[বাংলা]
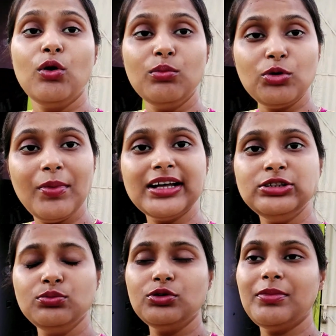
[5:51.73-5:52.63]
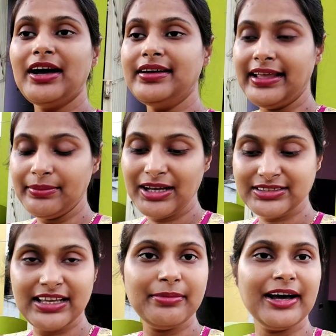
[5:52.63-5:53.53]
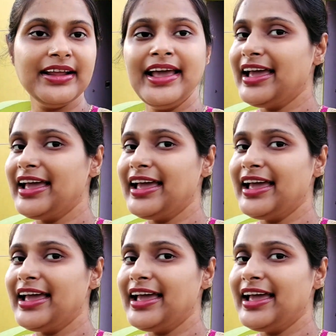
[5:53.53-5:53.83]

উমুক বার তুমুক বার এইবার সেবার